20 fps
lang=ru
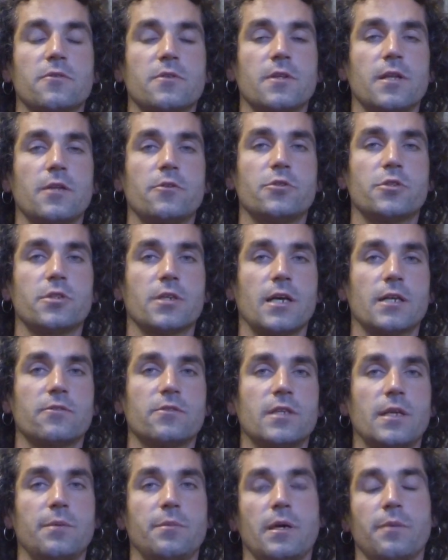В следующий раз в
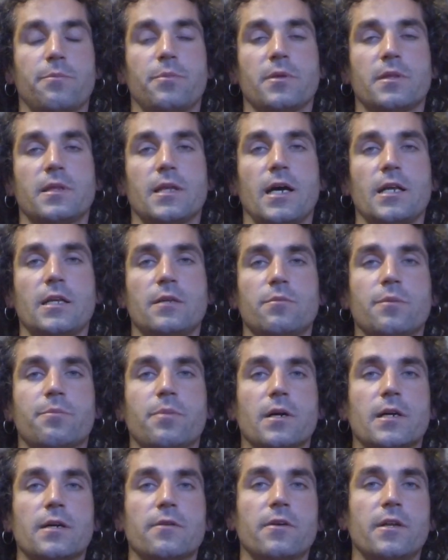теме о питании мы
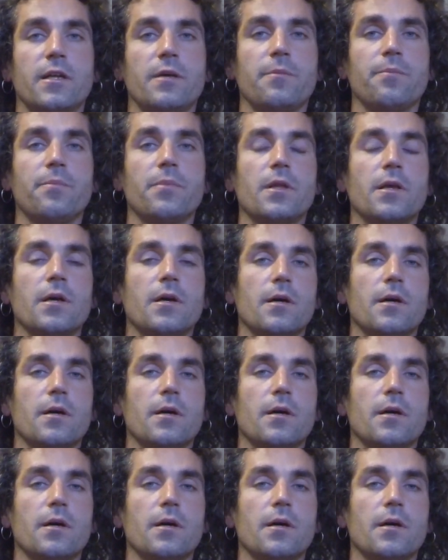поговорим